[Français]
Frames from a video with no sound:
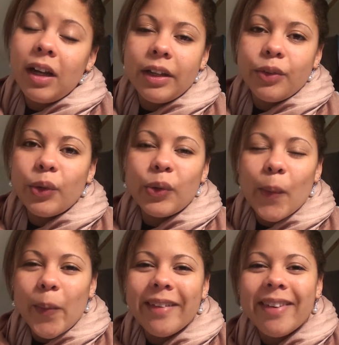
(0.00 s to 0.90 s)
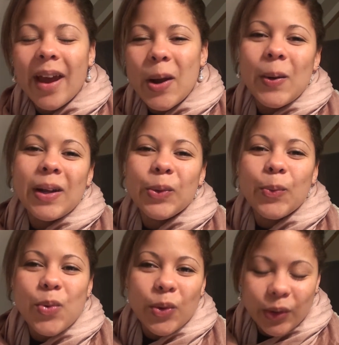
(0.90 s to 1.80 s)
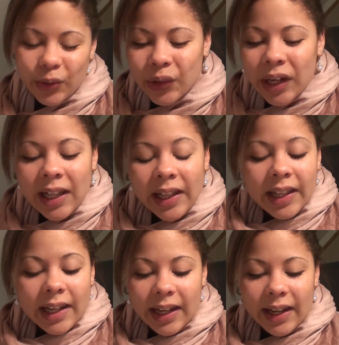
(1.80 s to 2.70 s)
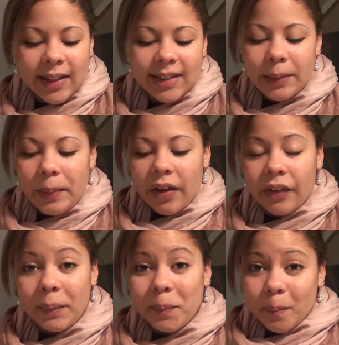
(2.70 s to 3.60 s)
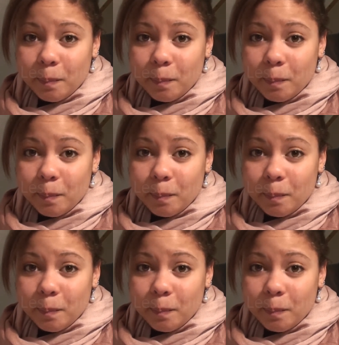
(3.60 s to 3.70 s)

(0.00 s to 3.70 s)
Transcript: Les deux sont pas très loin, donc pour le coup, euh, c'est parfait.